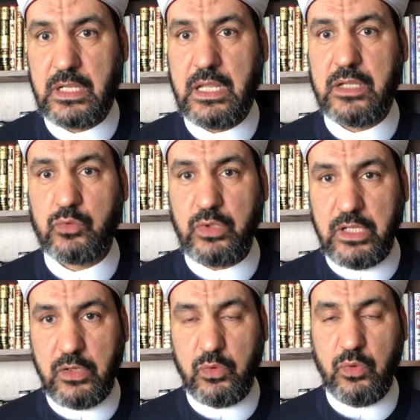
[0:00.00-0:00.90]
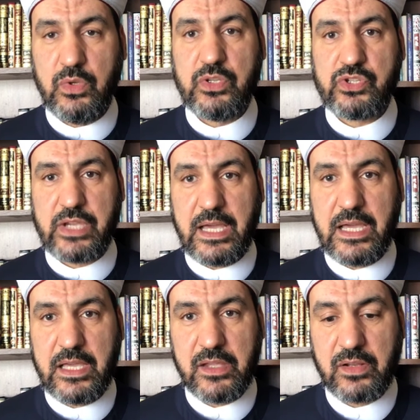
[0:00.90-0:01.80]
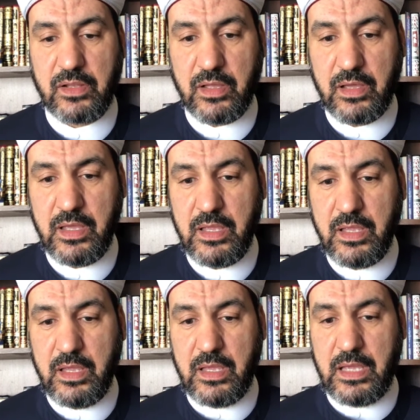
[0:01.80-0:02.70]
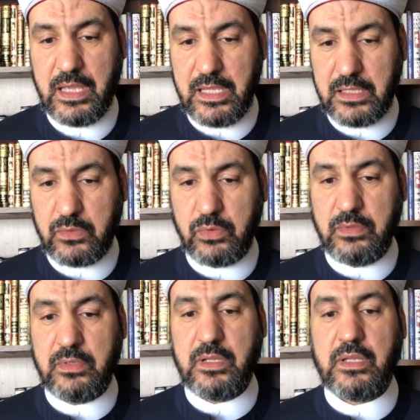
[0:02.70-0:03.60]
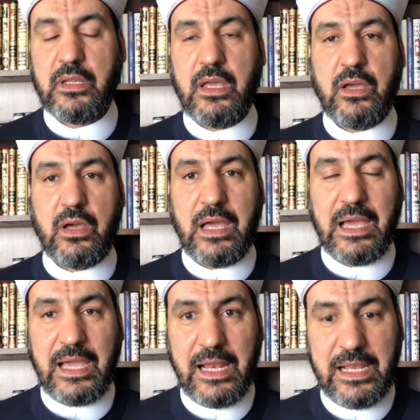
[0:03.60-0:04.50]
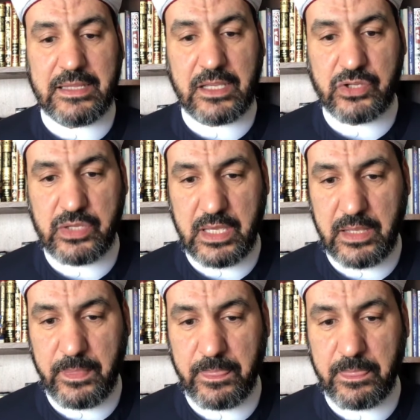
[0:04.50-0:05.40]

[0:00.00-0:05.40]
لا تحلوا شعائر الله آية أحلت أشياء